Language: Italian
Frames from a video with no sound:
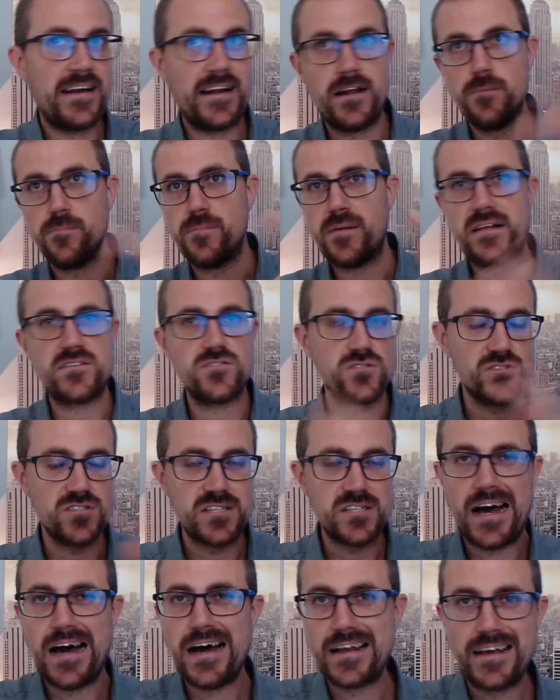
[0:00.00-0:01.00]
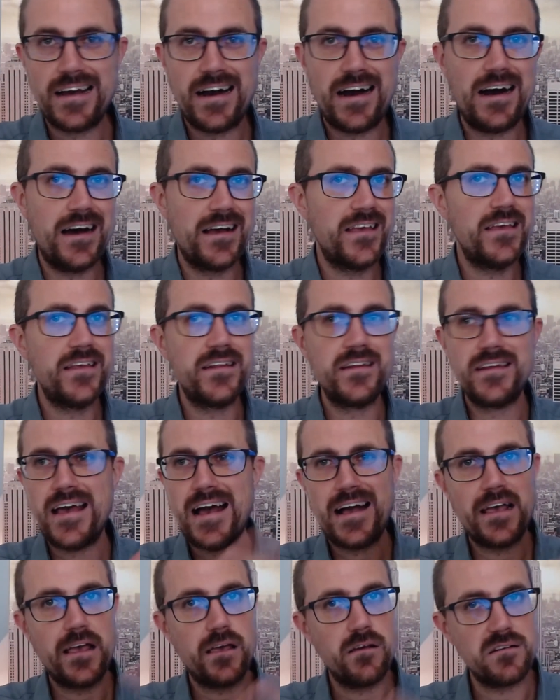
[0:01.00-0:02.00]
che il prezzo salga in
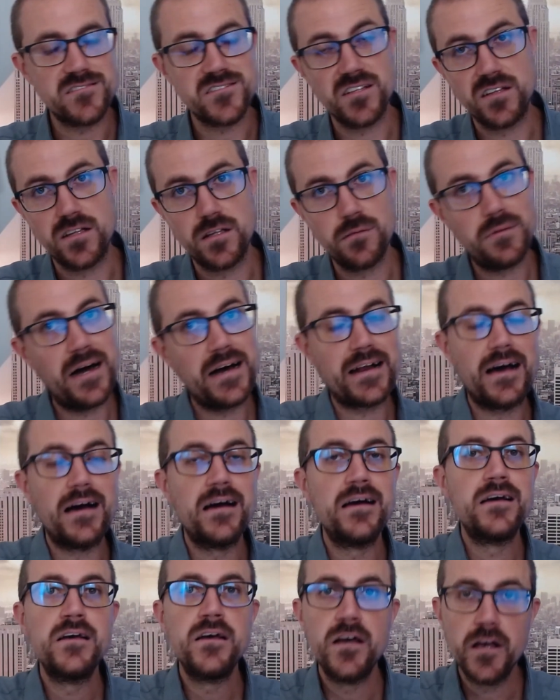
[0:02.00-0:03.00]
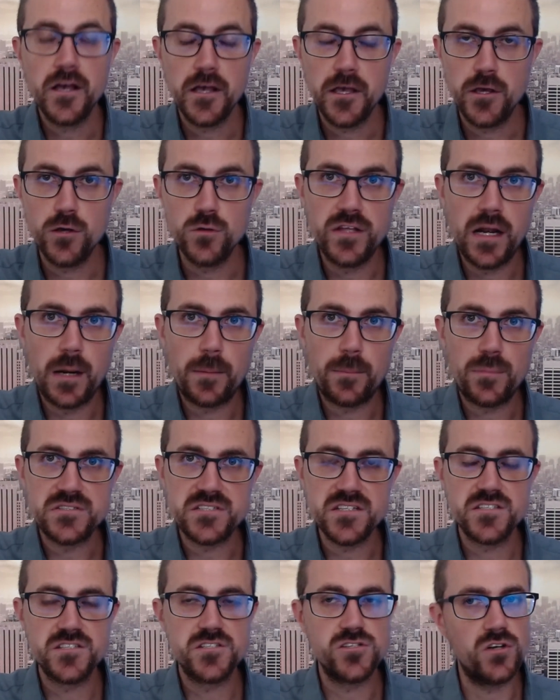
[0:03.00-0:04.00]
neanche una settimana chiudi la
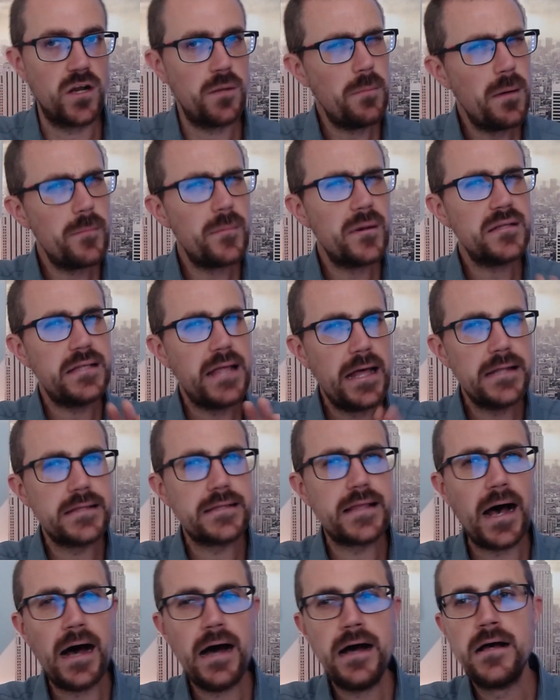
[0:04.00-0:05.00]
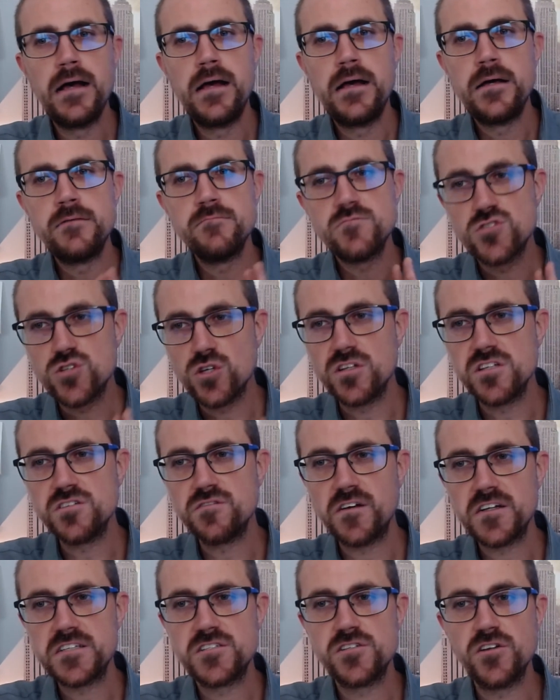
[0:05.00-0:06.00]
posizione. Beh, Mattel dà
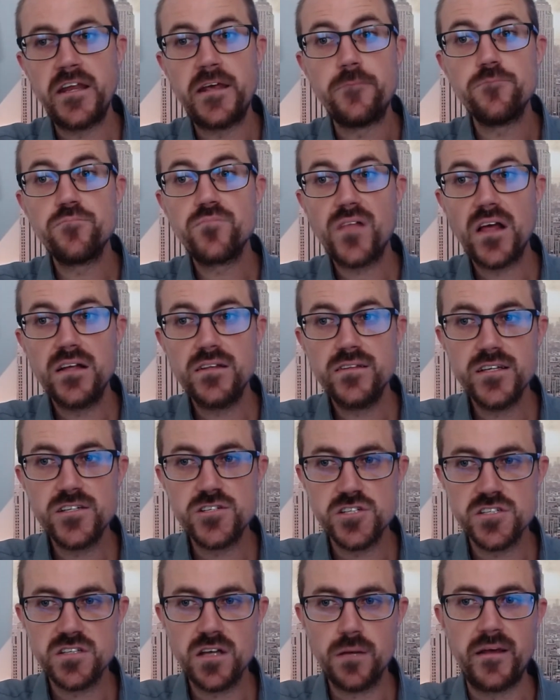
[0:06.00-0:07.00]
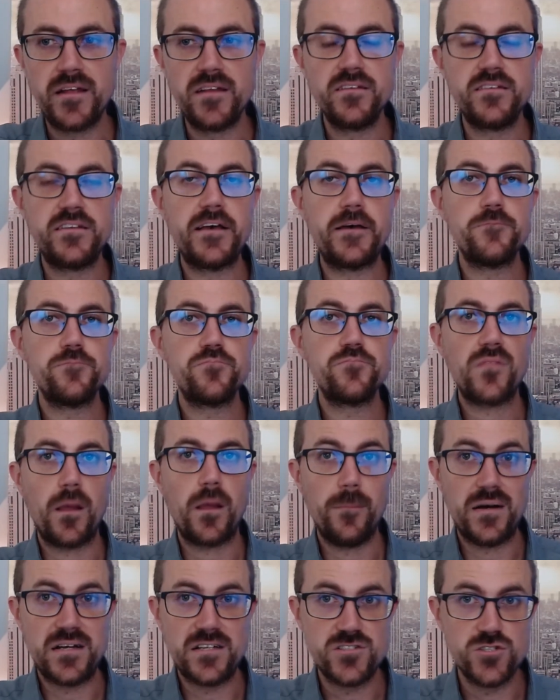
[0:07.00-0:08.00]
soddisfazioni decisamente
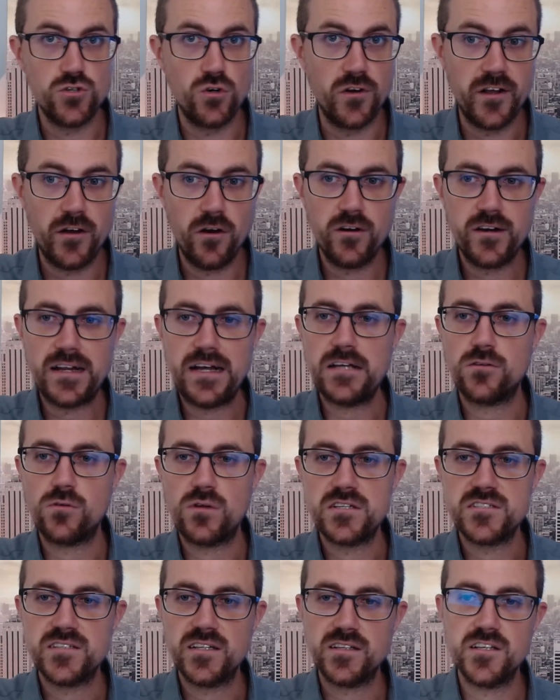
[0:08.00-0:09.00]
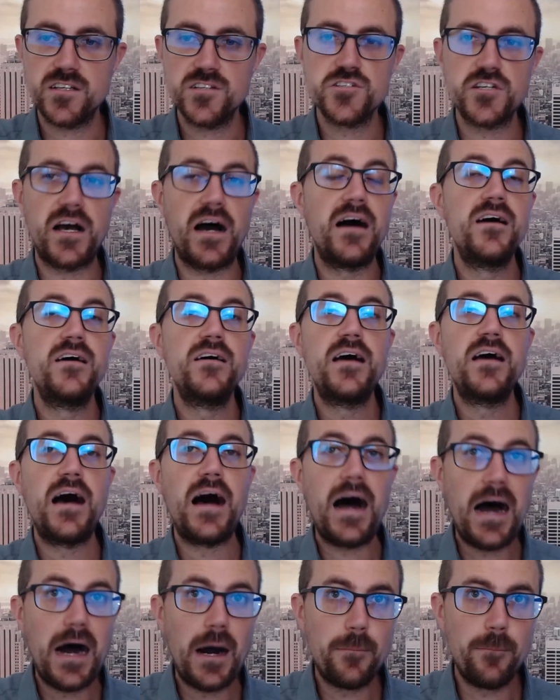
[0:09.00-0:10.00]
maggiori. Ho creato una strategia
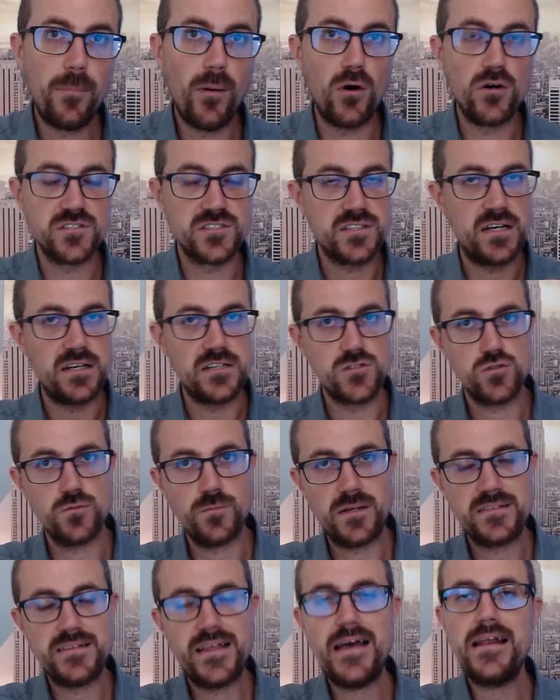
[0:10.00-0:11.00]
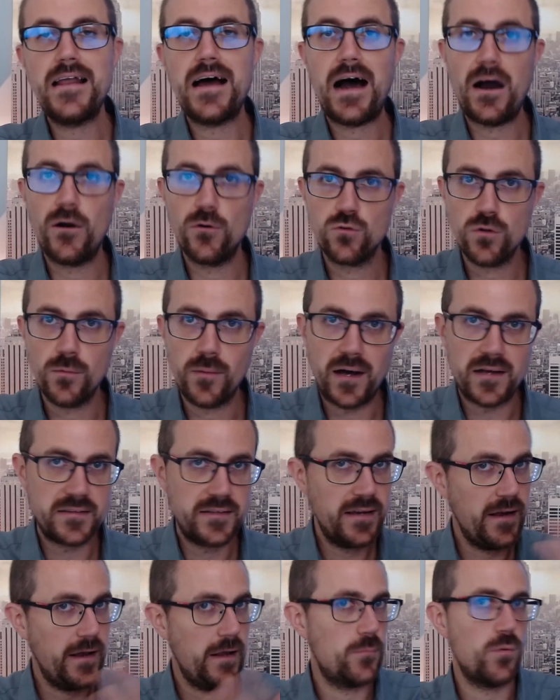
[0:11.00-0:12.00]
apposta su Mattel
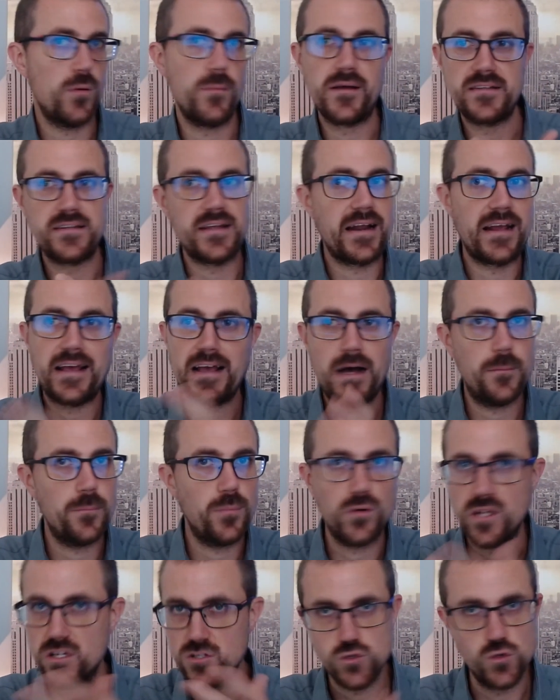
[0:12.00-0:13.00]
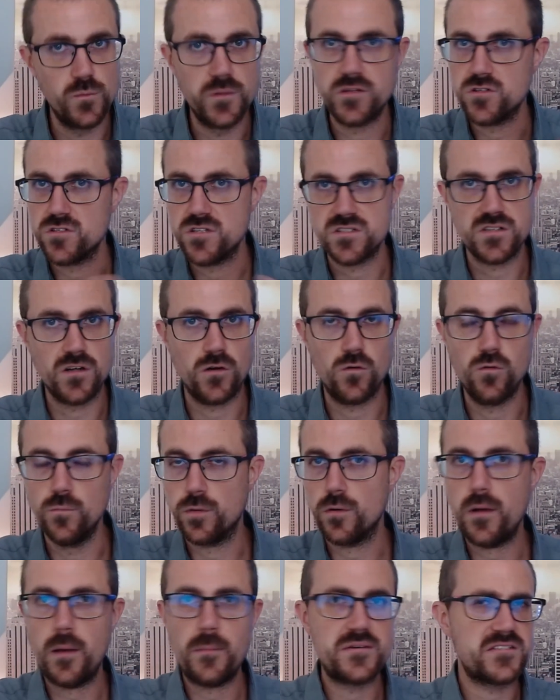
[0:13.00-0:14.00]
automatica che puoi mettere in campo da subito senza alcun
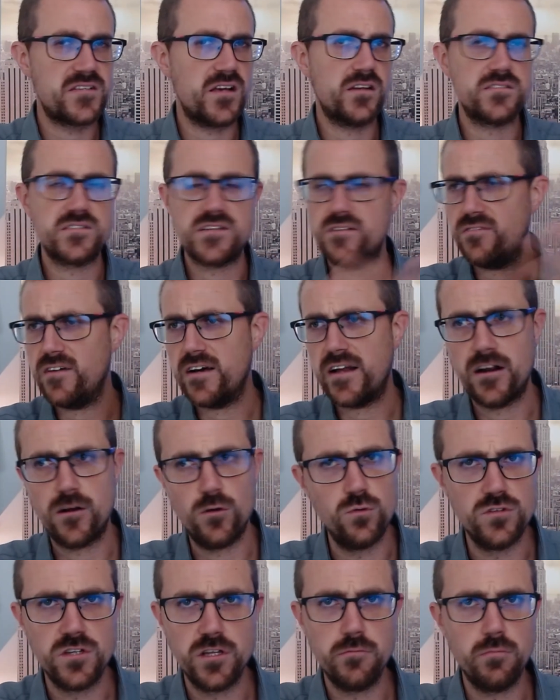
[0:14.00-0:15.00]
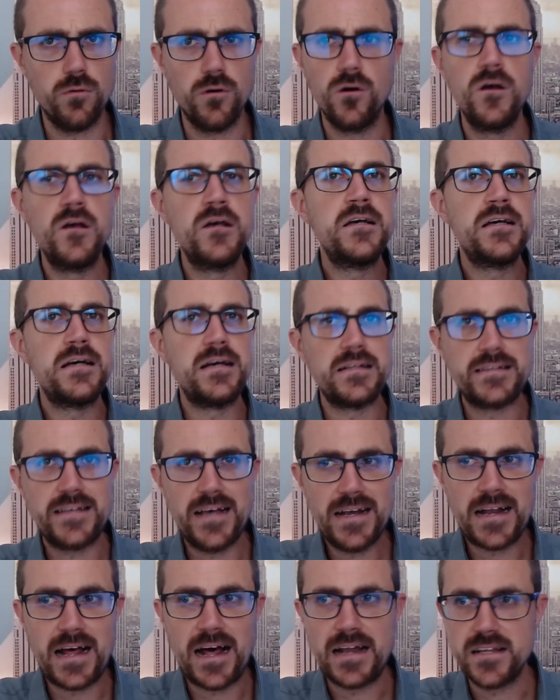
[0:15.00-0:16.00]
problema, senza fare alcun tipo di
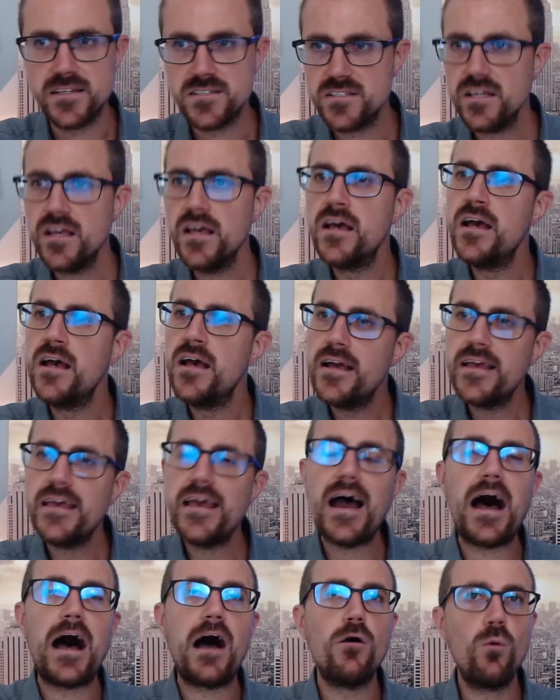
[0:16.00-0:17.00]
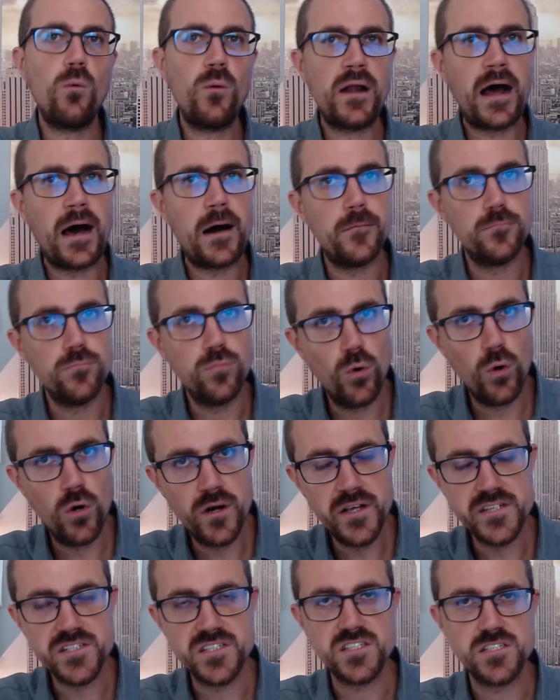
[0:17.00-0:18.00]
analisi, che ha una
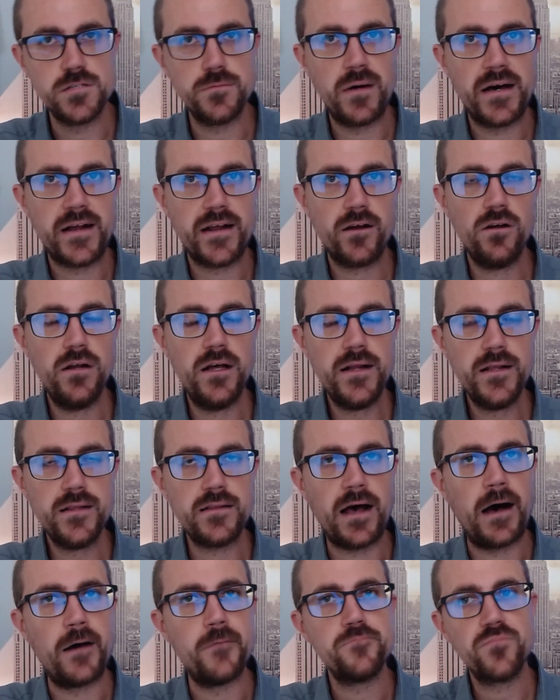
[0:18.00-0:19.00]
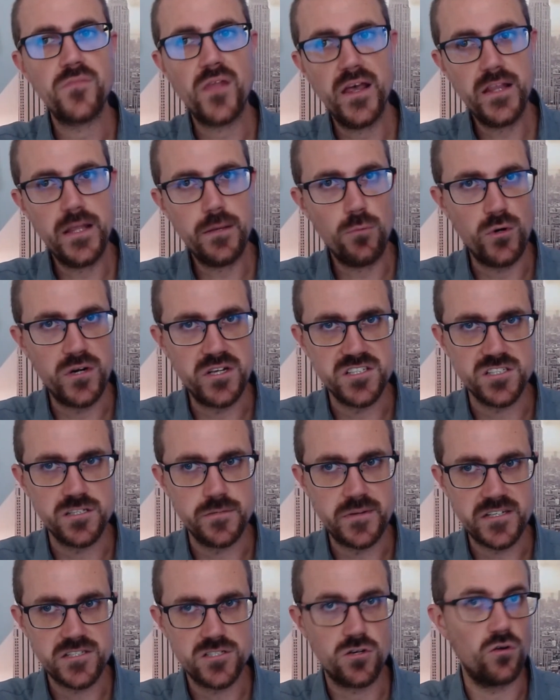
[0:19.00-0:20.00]
buonissima regolarità e dei
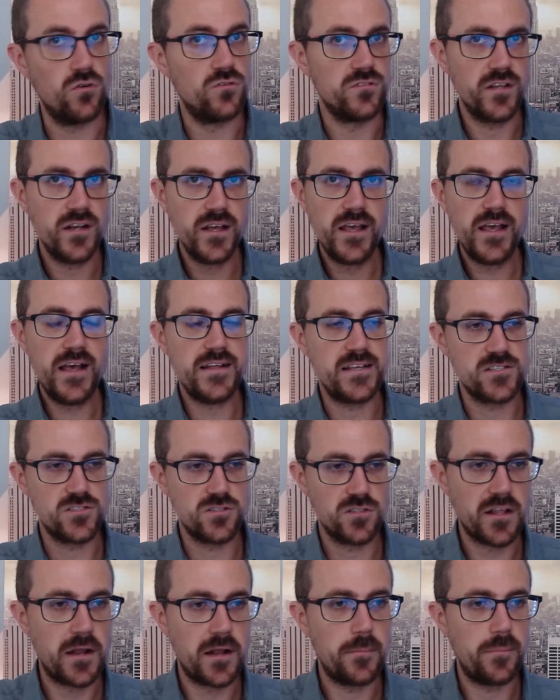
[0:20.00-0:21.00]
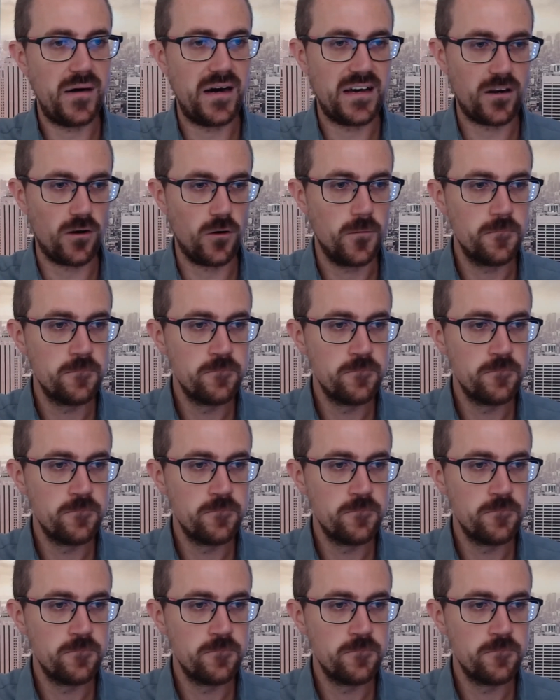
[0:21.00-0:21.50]
buonissimi riscontri e adesso te ne parlo.